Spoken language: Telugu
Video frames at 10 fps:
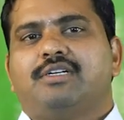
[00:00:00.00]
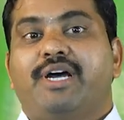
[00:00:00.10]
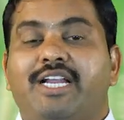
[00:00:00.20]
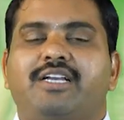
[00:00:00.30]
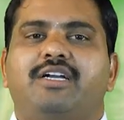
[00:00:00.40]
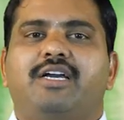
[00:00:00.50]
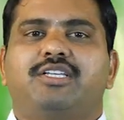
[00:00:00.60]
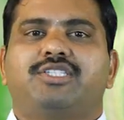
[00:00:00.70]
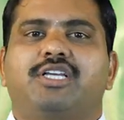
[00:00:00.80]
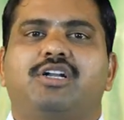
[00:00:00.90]

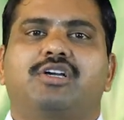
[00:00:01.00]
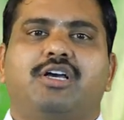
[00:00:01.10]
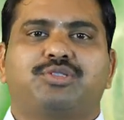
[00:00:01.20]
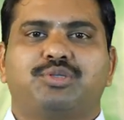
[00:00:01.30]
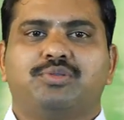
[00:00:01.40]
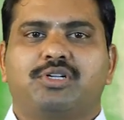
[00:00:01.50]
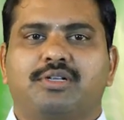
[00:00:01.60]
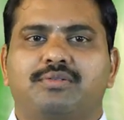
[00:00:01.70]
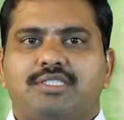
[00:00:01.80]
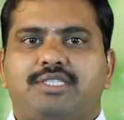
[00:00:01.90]
బహిరంగంగానే సిగరెట్లు కాలుస్తూ
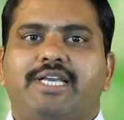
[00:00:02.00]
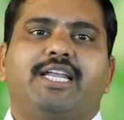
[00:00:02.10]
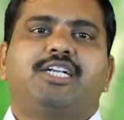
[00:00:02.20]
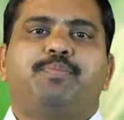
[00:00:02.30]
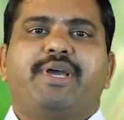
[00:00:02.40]
ఉంటారు సిగరెట్